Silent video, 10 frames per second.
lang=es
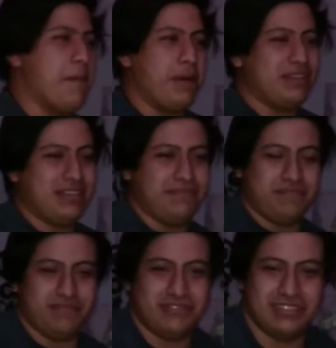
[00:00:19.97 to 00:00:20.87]
aparte,
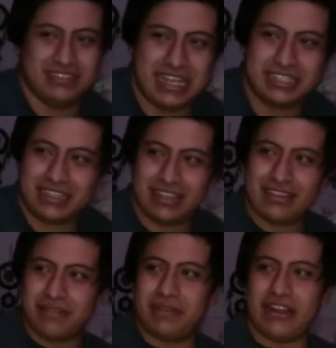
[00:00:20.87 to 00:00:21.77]
pues, ya si te
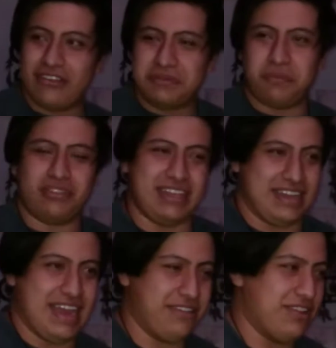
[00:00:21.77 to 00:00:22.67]
terminaron es por
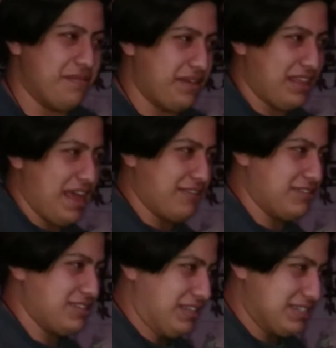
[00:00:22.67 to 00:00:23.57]
tacaño, la verdad,
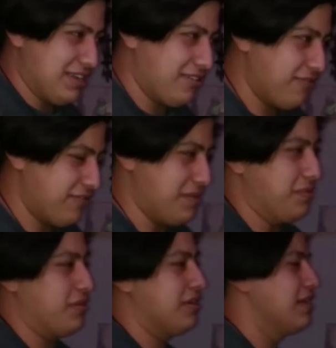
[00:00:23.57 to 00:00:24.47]
güey, o sea, te hicieron un
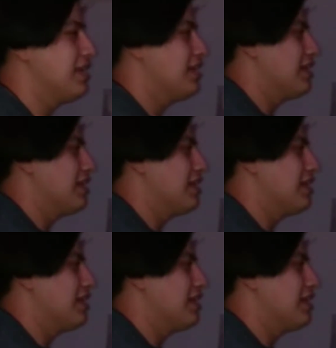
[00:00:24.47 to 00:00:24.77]
favor.